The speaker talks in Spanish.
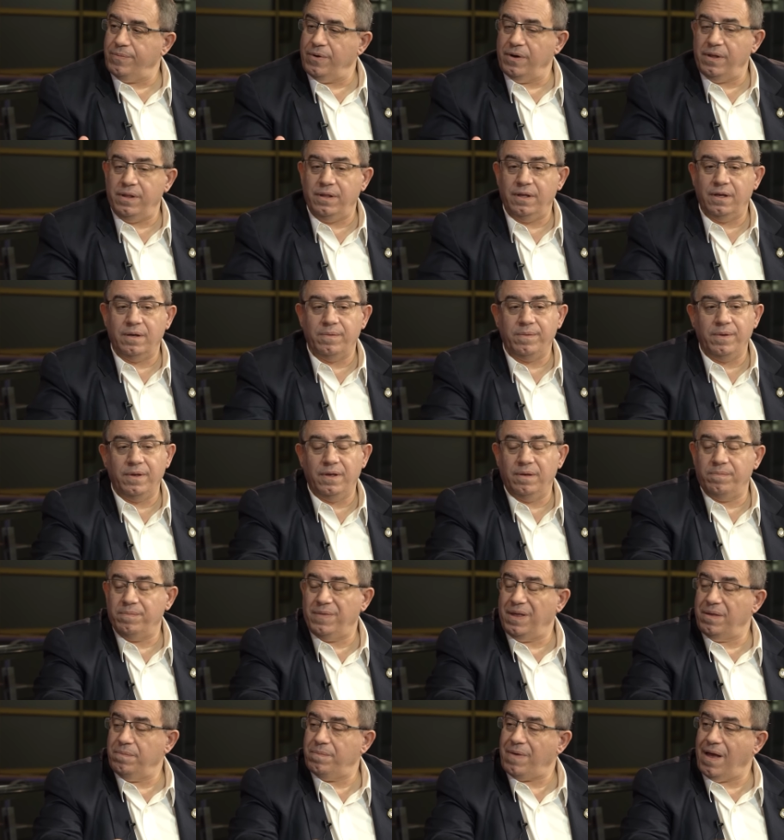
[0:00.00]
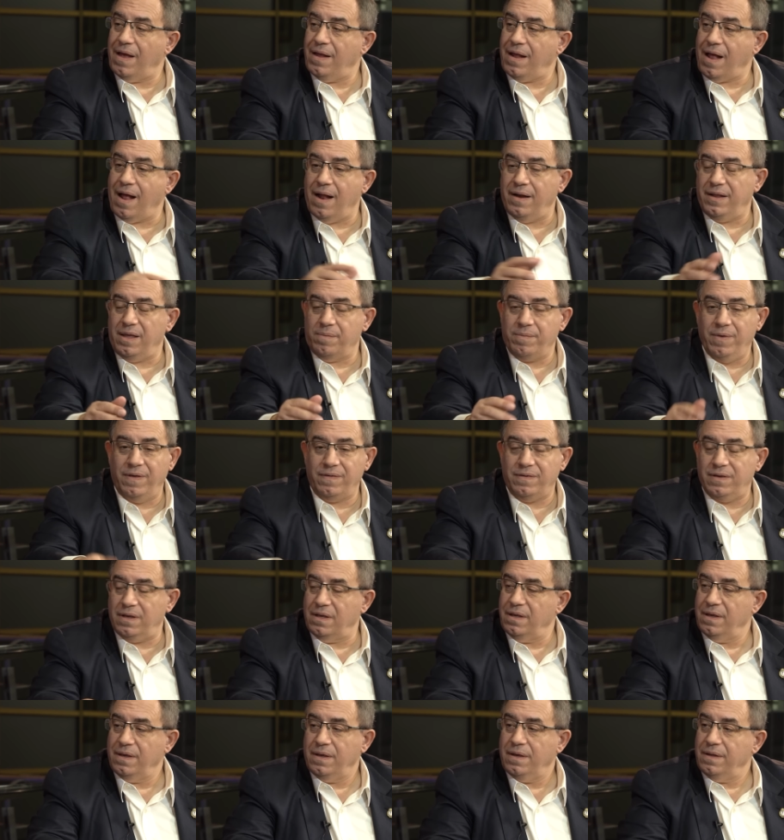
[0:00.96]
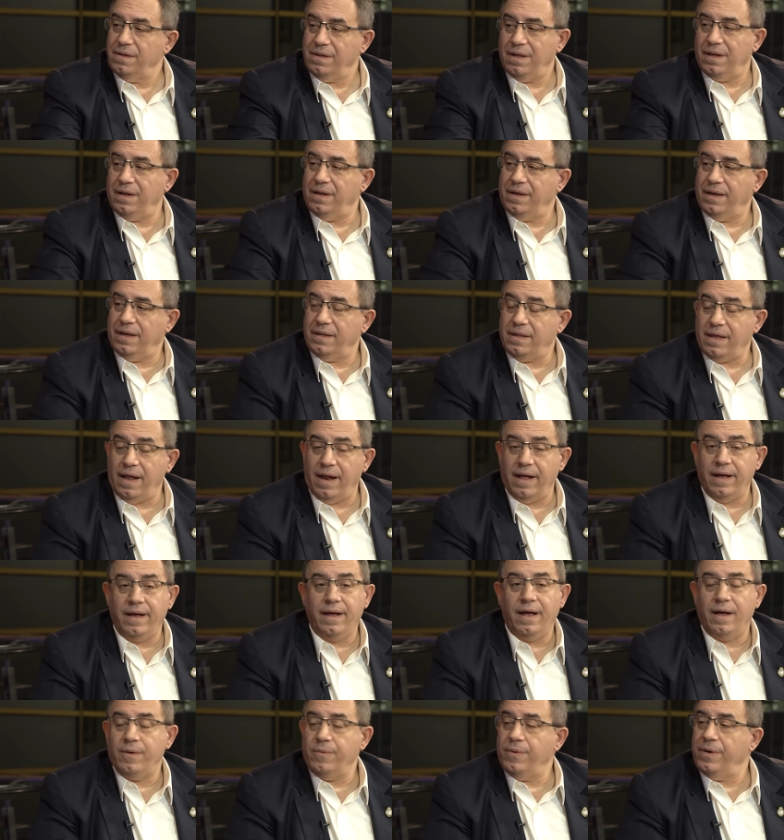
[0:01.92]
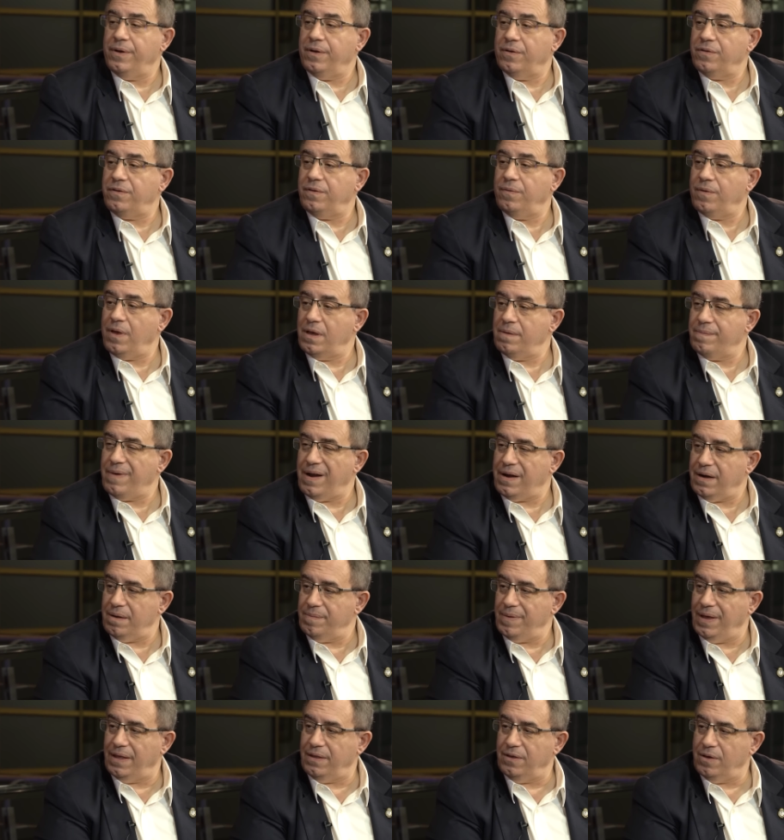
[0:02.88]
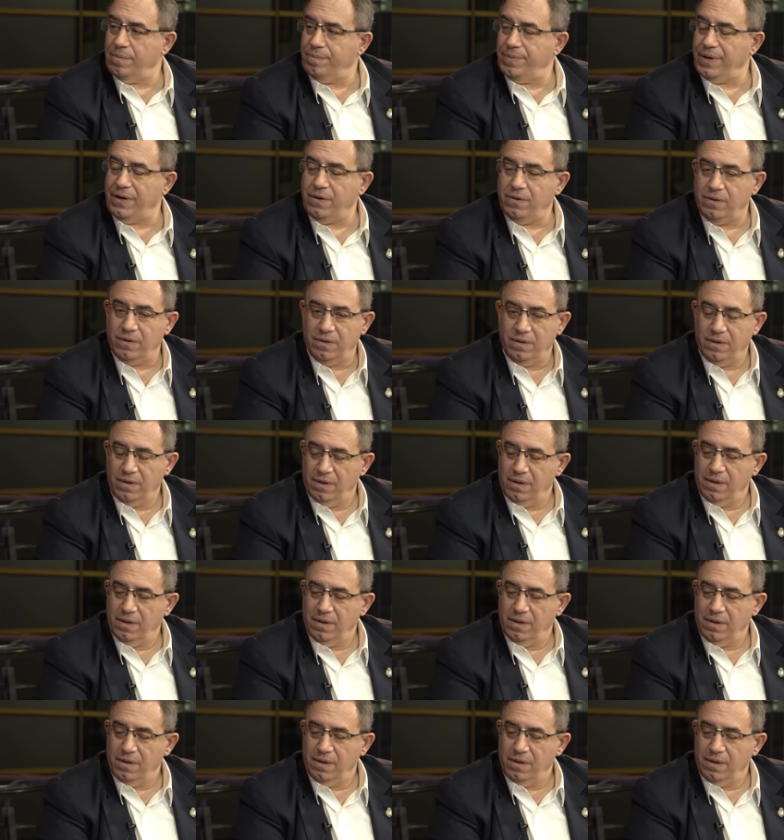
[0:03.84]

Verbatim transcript: político y alguien me dice, tenés que estar acá. Bueno, si no hay más remedio, pero